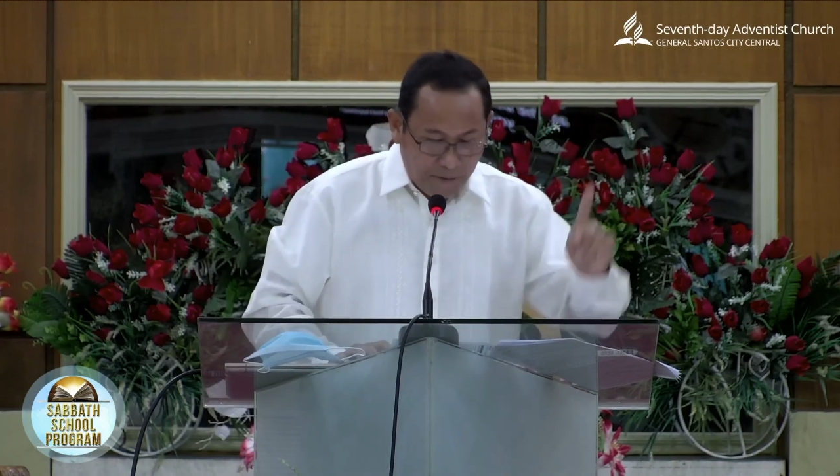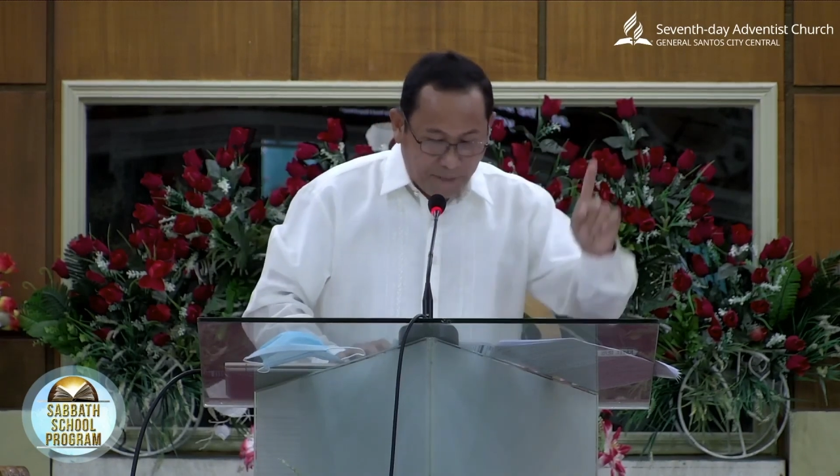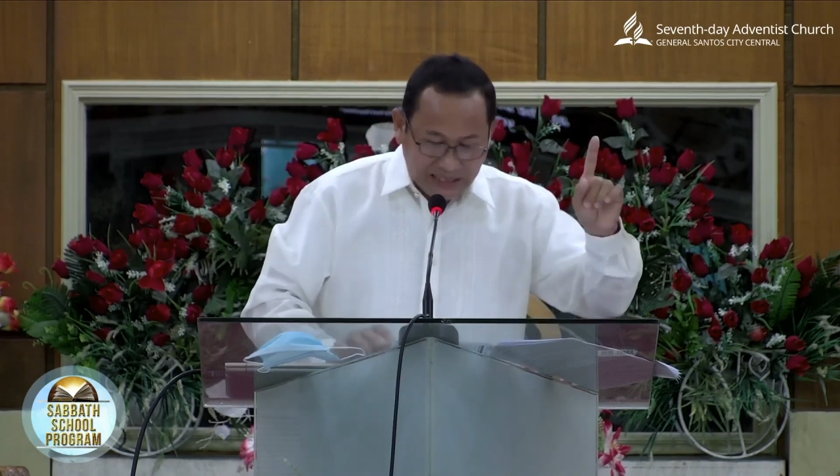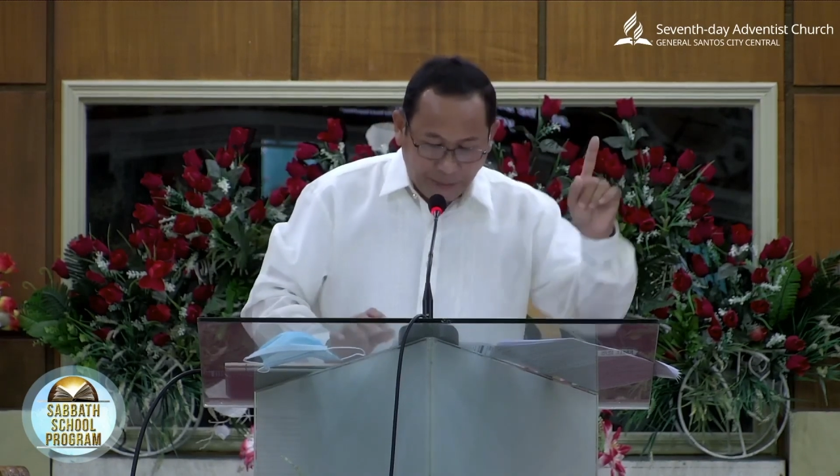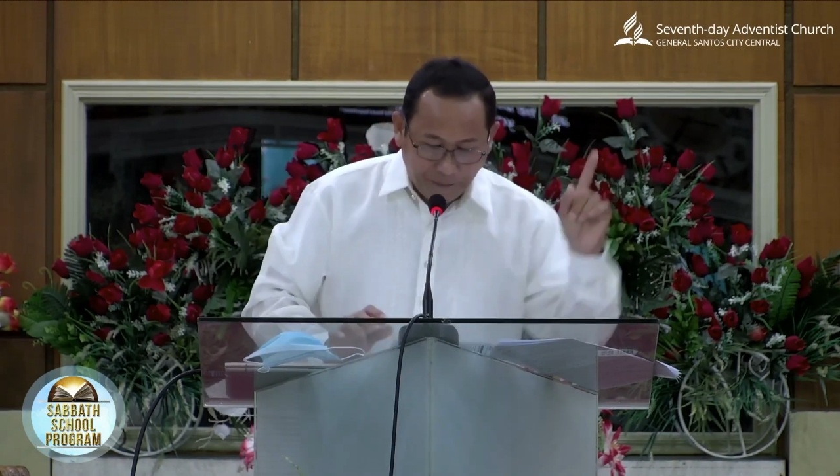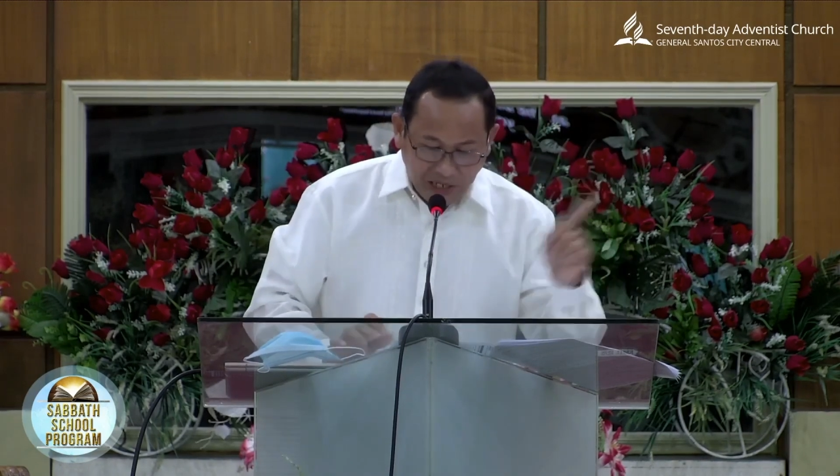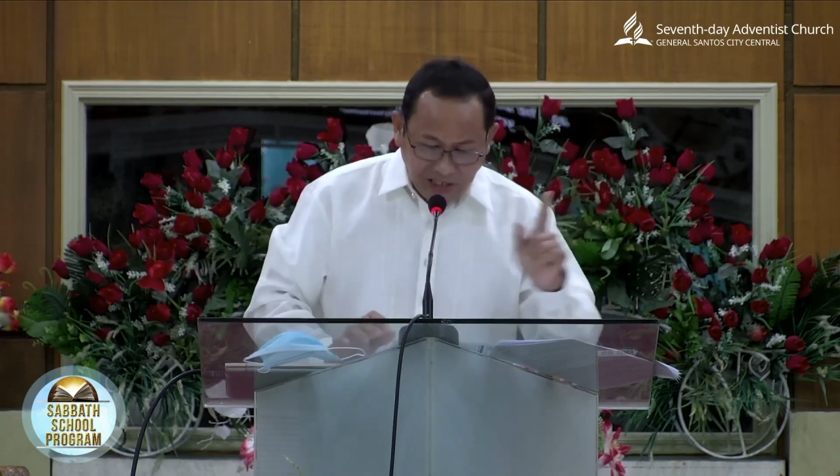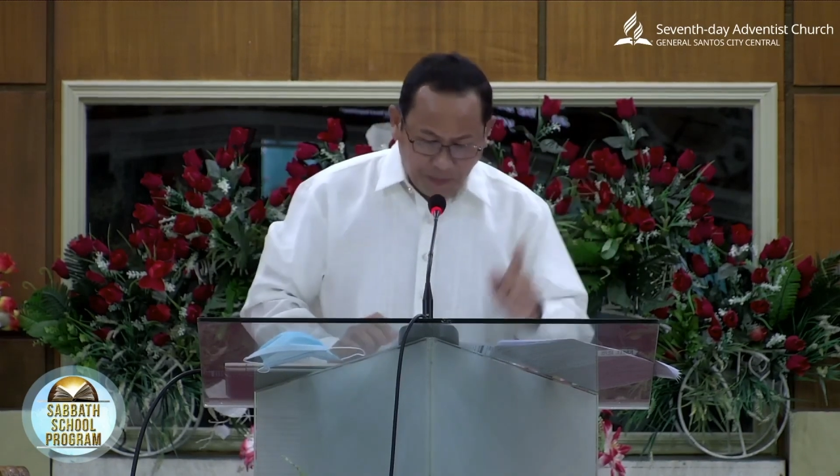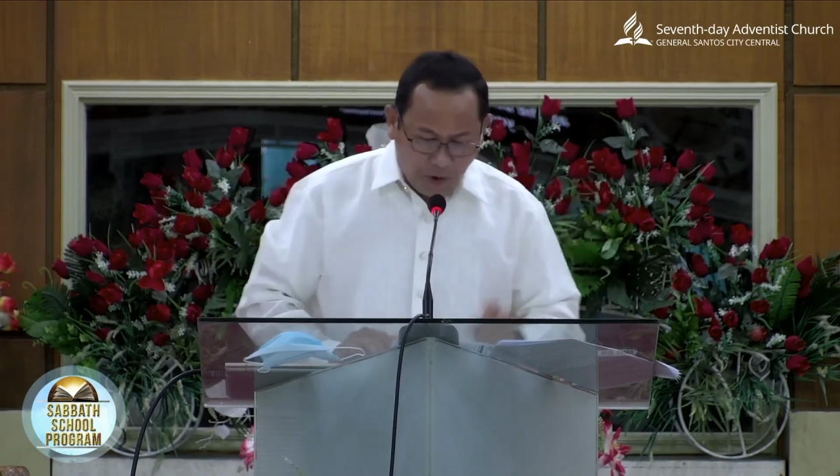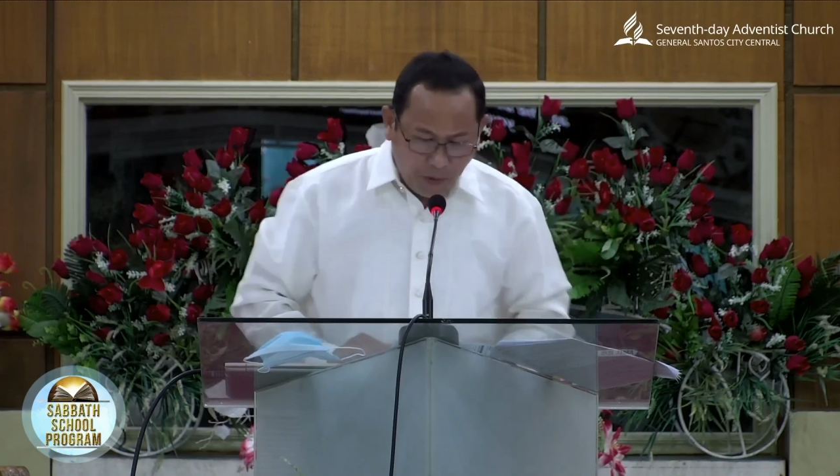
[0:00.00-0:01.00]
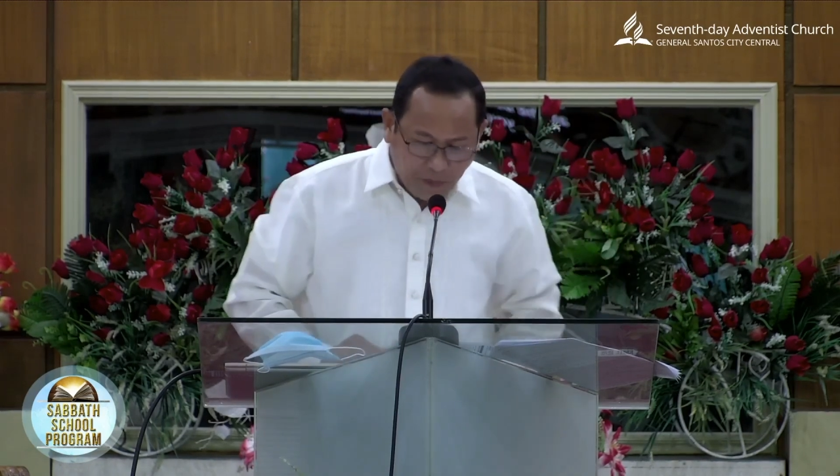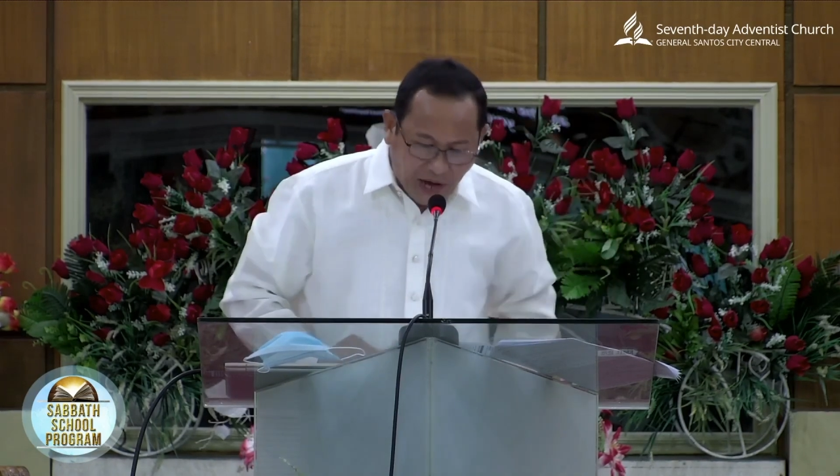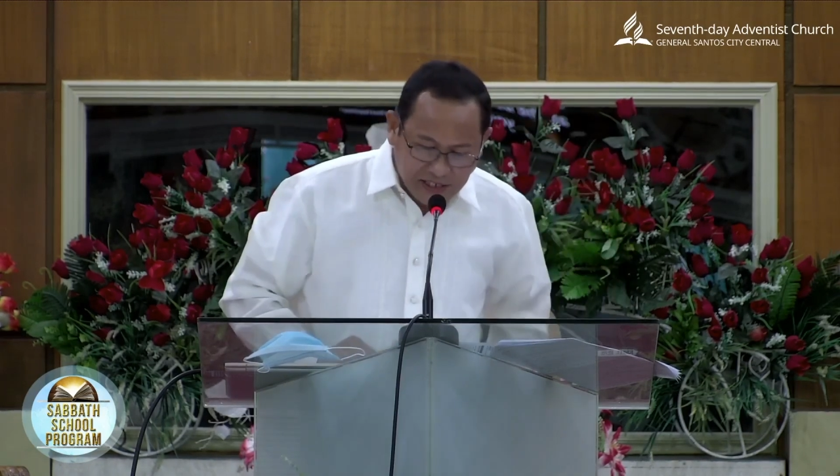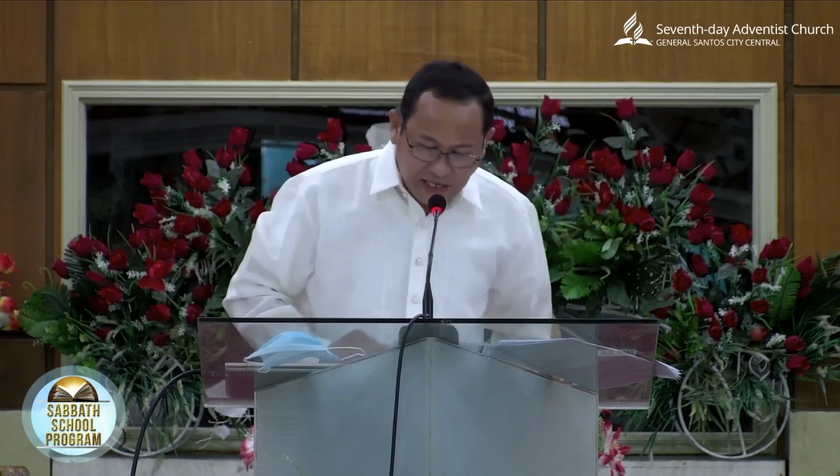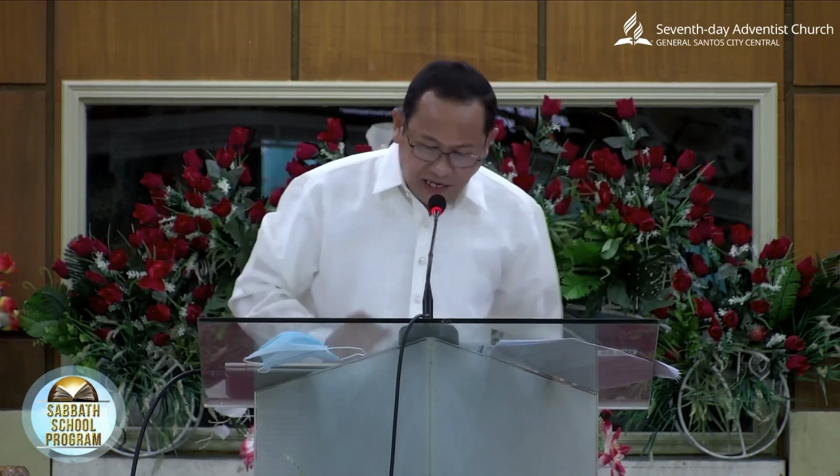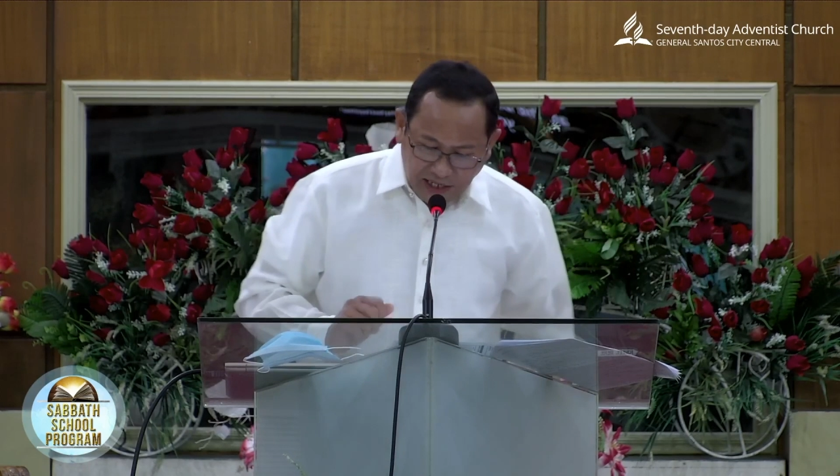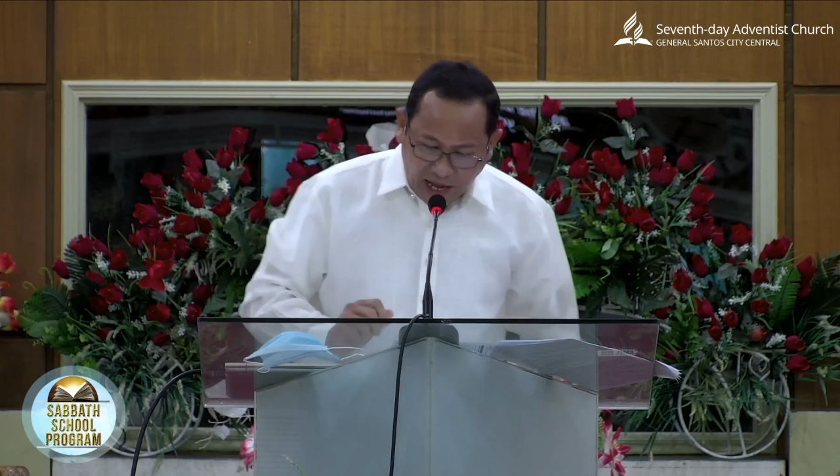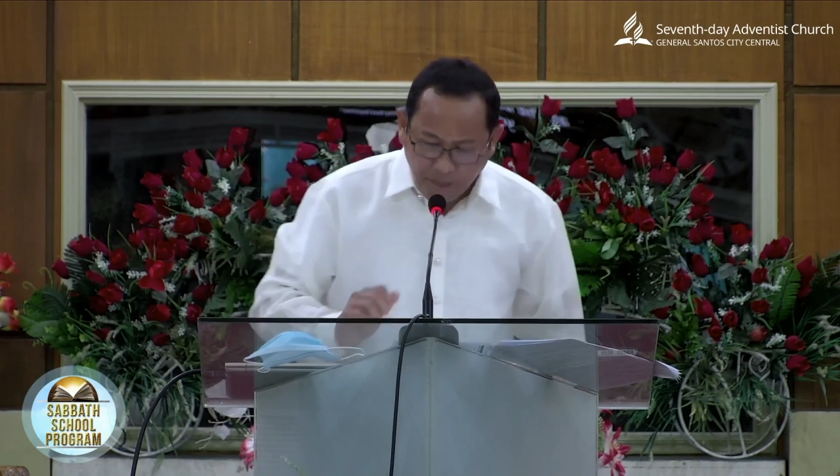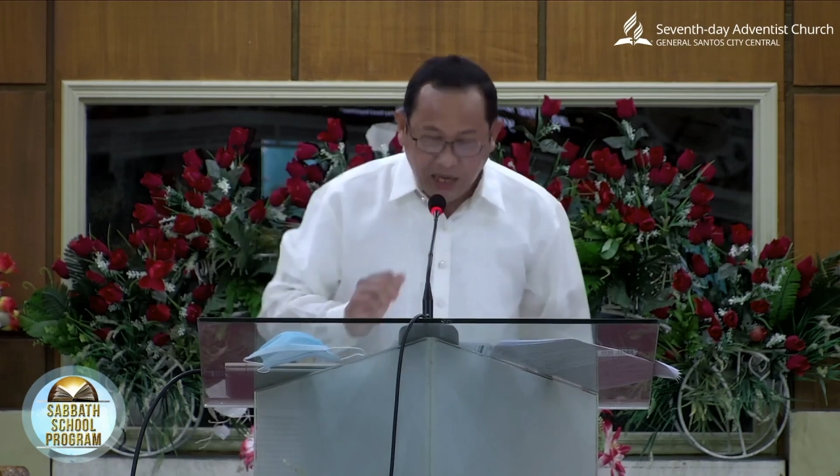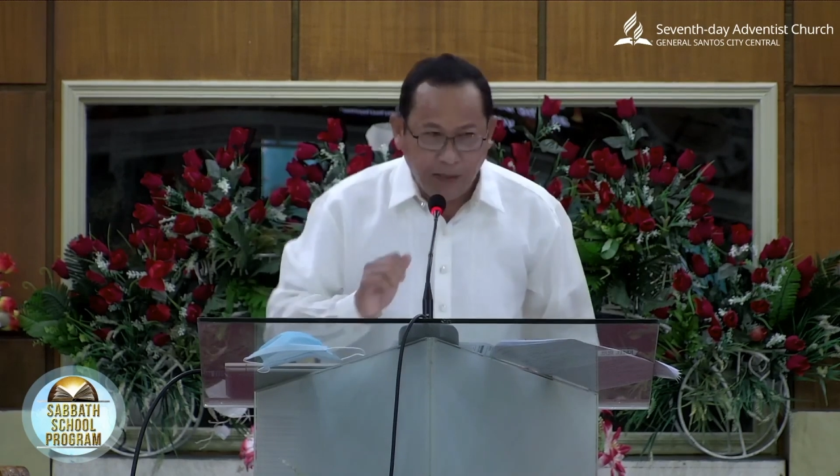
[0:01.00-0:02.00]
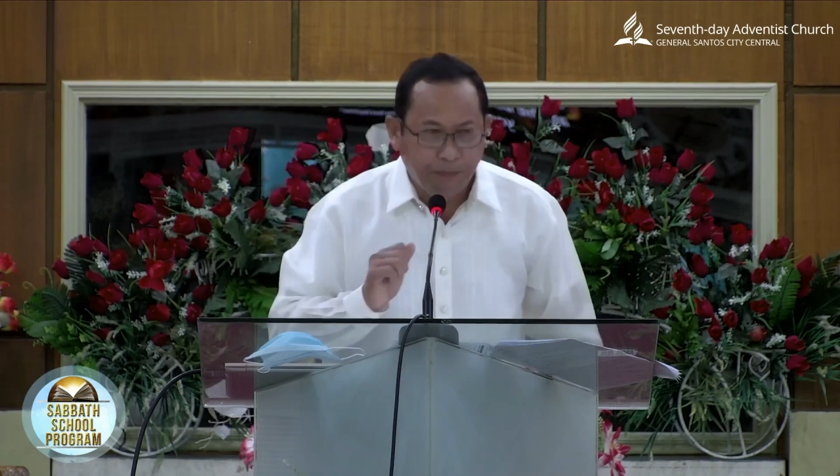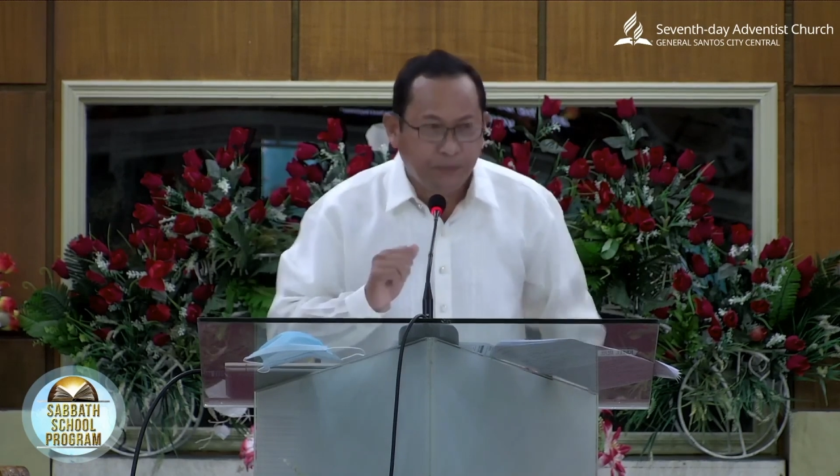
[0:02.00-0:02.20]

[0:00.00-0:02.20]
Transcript: But the principle of Christ's kingdom